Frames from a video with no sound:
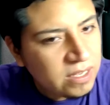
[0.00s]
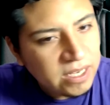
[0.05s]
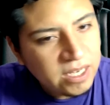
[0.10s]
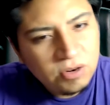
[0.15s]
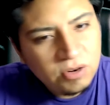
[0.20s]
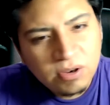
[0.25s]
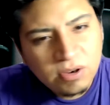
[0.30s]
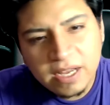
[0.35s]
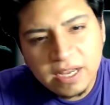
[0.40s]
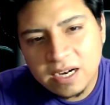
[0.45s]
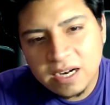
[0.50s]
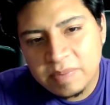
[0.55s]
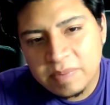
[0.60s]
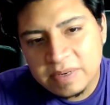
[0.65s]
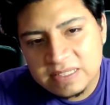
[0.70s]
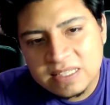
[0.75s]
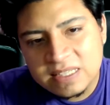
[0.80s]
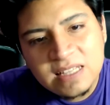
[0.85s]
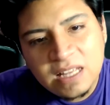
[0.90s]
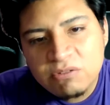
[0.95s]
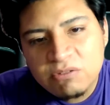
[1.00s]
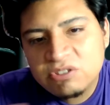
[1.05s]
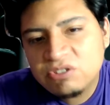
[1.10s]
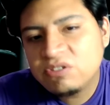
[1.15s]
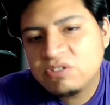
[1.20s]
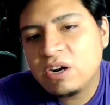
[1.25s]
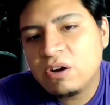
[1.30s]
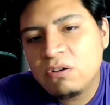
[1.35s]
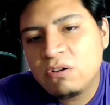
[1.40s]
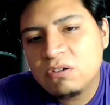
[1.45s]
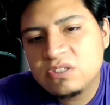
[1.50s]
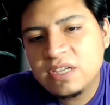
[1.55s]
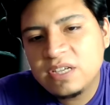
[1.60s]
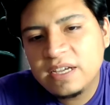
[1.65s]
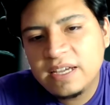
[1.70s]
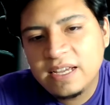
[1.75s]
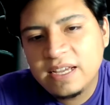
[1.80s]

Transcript: y lo que representa no es otra cosa